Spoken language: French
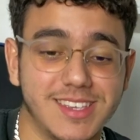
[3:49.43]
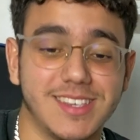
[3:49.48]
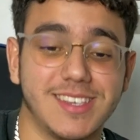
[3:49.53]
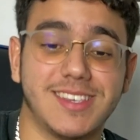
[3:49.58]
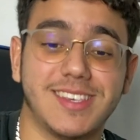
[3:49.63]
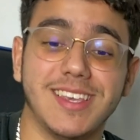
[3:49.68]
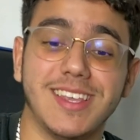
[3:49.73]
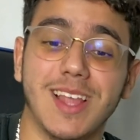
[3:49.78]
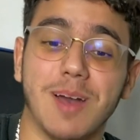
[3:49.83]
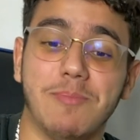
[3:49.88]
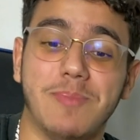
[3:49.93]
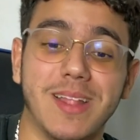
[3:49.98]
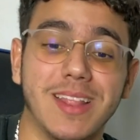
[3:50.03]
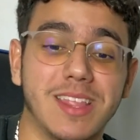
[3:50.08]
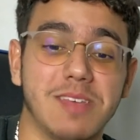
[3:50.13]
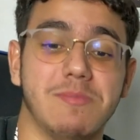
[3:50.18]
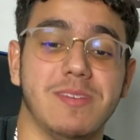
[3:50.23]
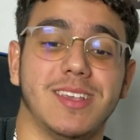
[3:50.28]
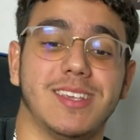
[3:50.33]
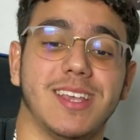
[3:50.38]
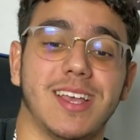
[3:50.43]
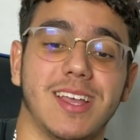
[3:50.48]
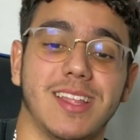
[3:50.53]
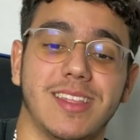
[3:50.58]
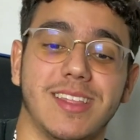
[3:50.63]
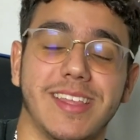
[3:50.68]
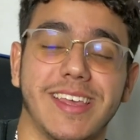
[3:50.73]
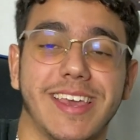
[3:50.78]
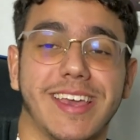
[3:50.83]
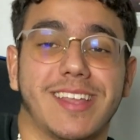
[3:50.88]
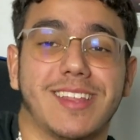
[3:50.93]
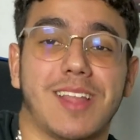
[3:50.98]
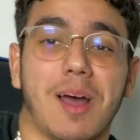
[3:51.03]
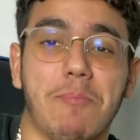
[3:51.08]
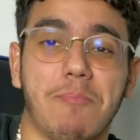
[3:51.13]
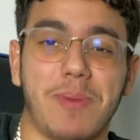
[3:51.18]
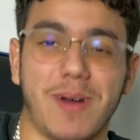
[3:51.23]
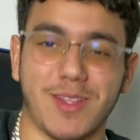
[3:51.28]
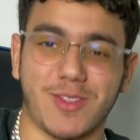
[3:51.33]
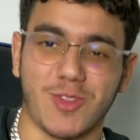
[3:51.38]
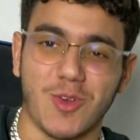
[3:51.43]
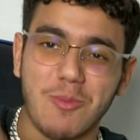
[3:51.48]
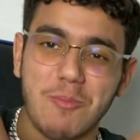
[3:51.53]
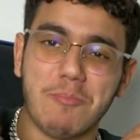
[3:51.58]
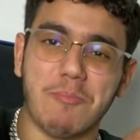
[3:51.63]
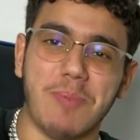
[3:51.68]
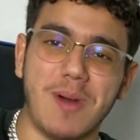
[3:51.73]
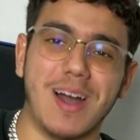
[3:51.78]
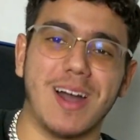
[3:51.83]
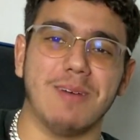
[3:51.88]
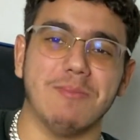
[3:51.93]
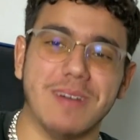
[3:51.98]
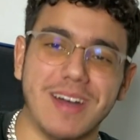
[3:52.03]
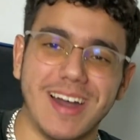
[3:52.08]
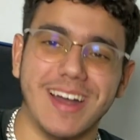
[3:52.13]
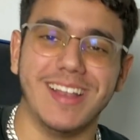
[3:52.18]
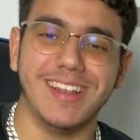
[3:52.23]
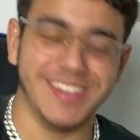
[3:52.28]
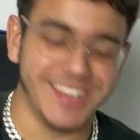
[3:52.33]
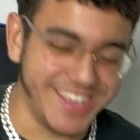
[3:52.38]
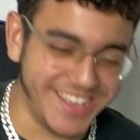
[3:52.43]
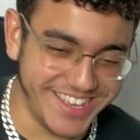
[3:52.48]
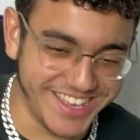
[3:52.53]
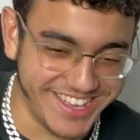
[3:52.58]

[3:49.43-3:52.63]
S'il appelle des et que t'as pas ton pare-balles,